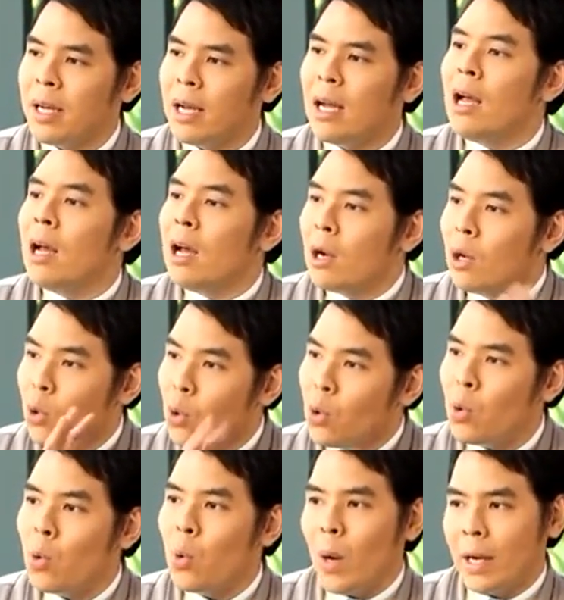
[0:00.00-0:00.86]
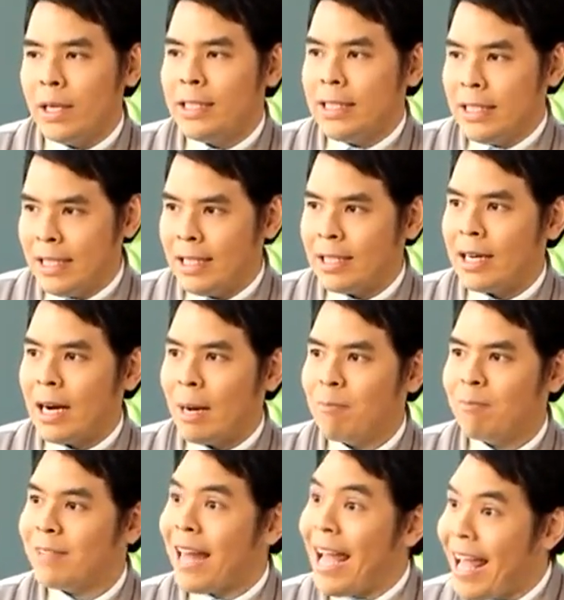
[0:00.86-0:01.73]
เนี่ยลูกควรฉีดครั
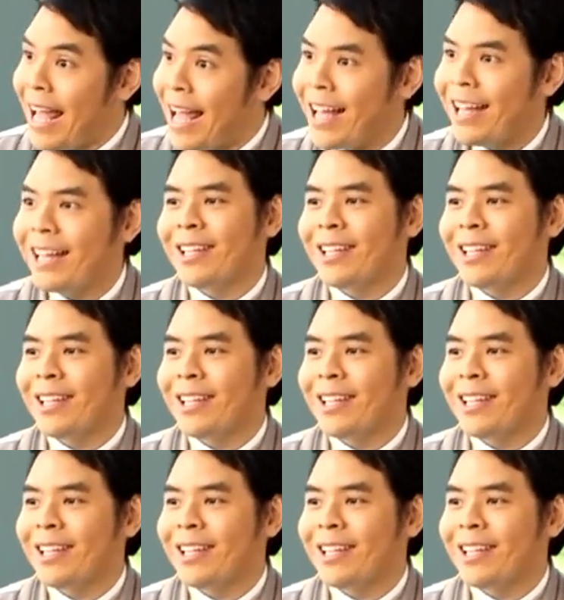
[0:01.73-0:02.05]
บแต่